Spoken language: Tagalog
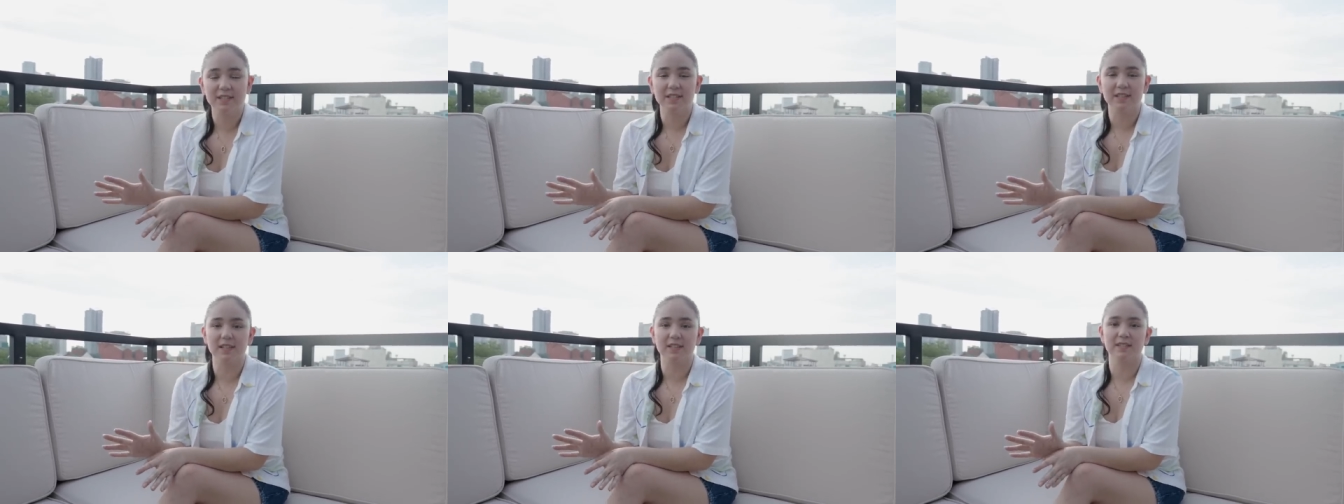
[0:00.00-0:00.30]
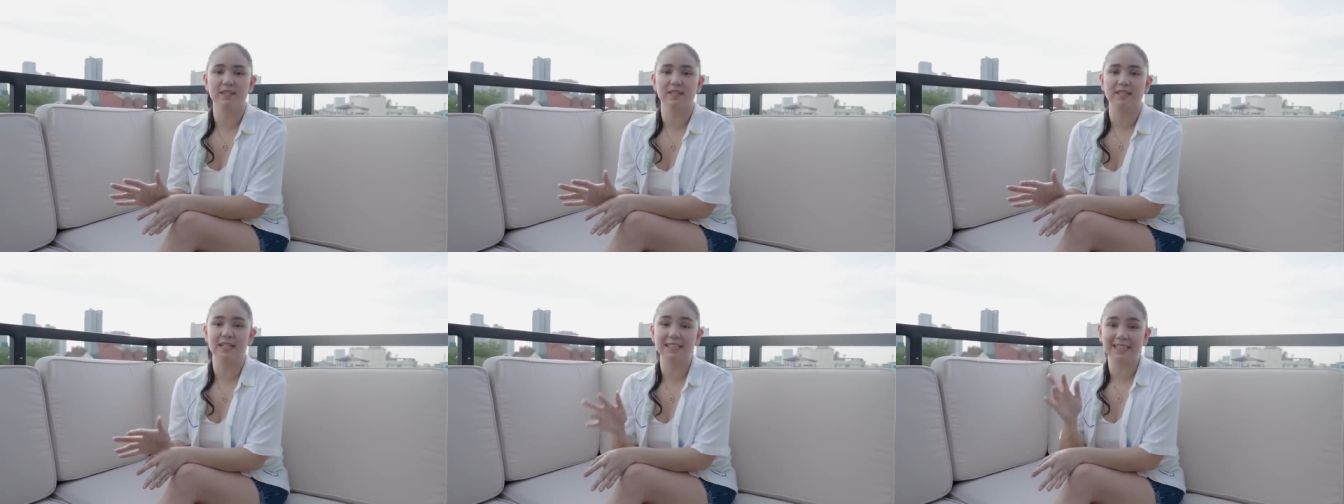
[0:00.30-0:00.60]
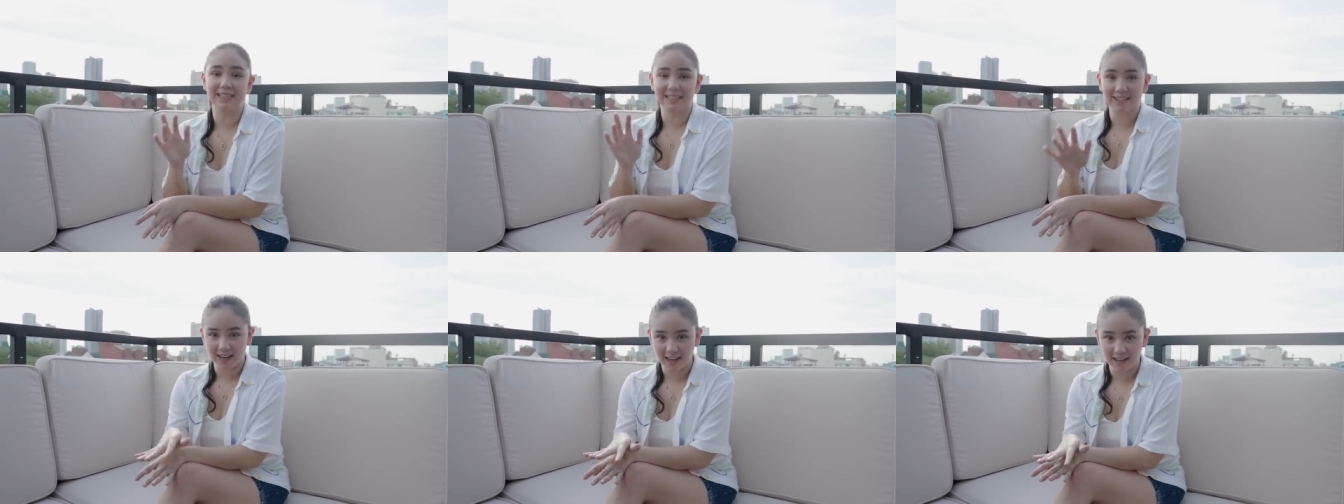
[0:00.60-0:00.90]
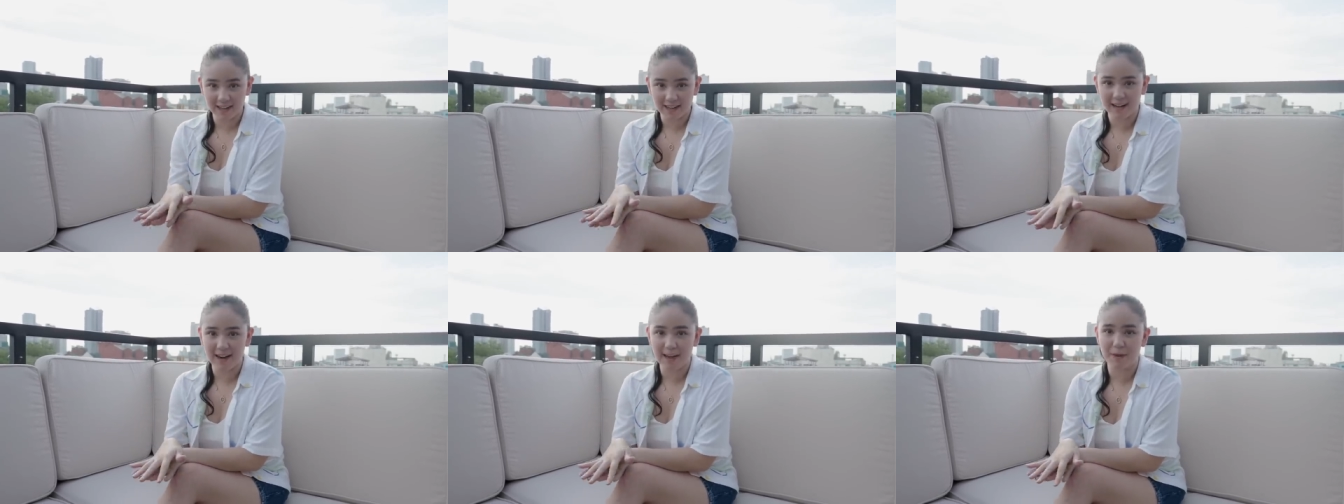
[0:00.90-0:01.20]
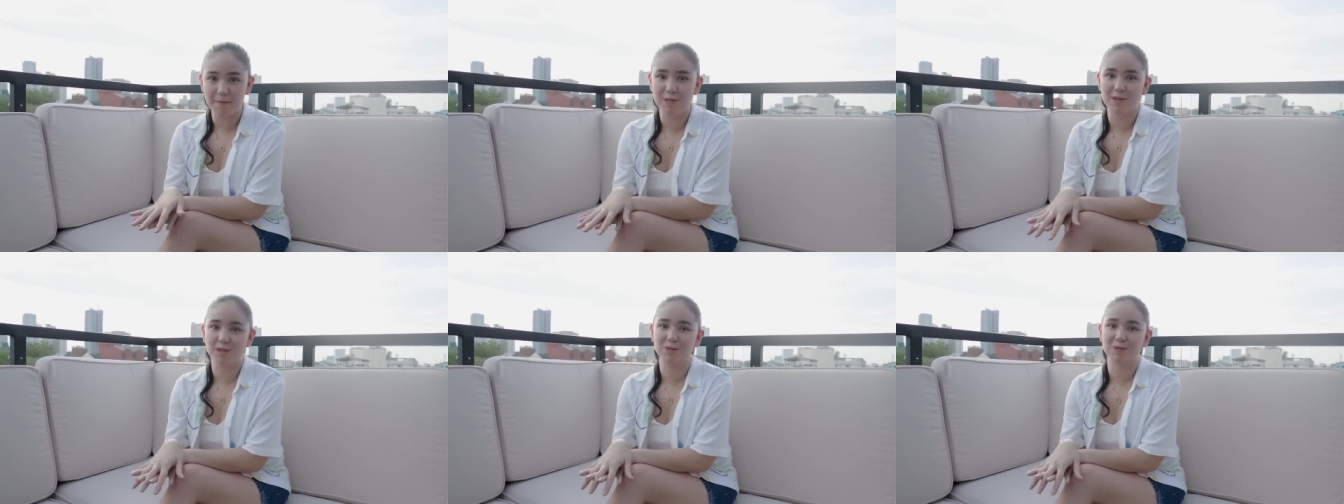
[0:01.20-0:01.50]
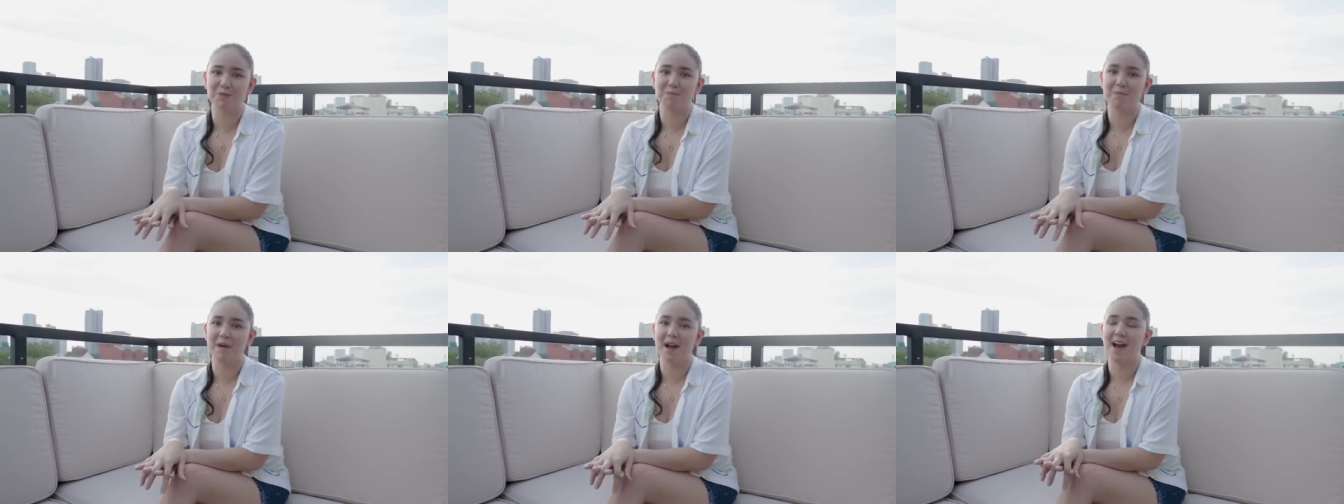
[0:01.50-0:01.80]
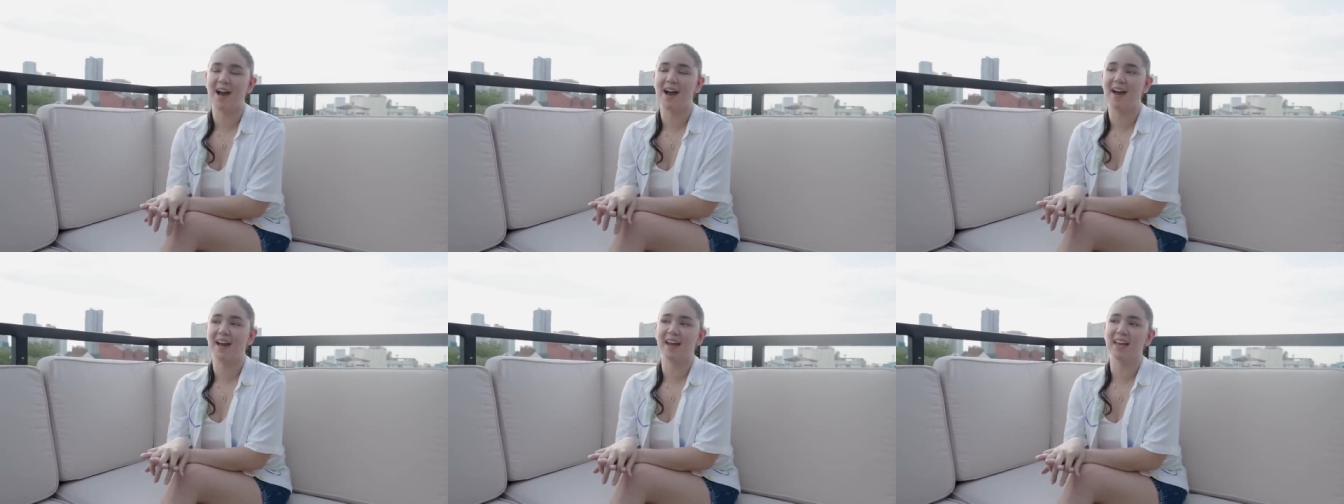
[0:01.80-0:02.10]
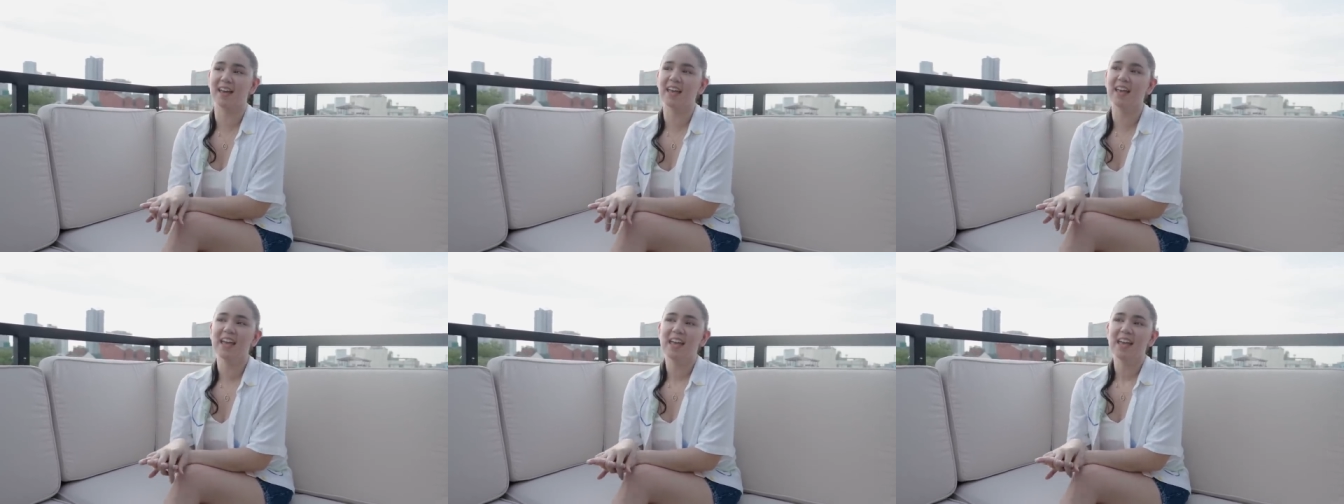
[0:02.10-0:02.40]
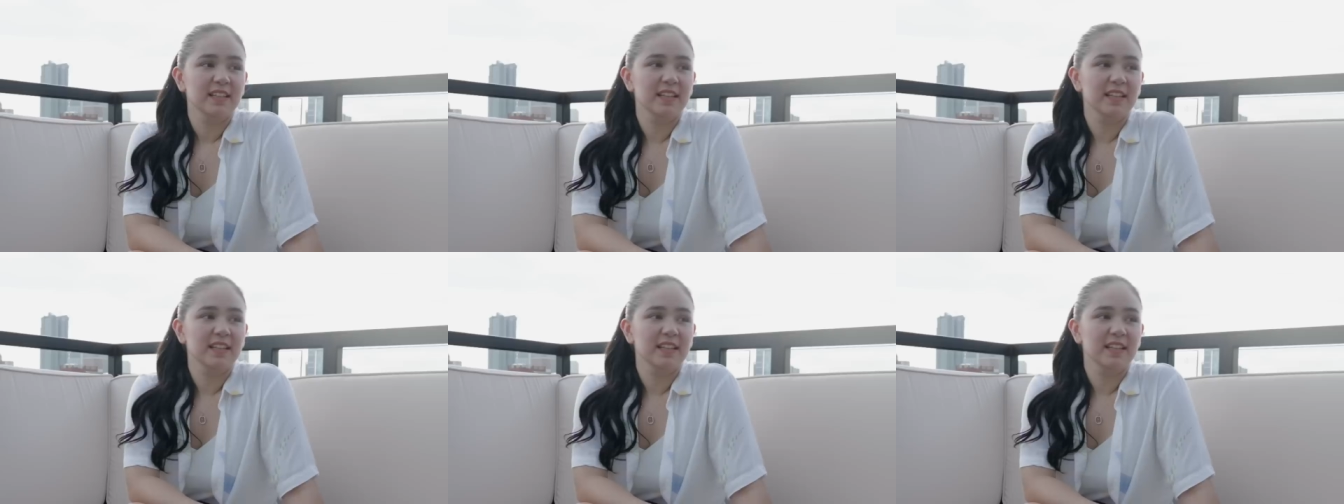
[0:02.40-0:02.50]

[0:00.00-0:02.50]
since natitirhan na namin tong bahay.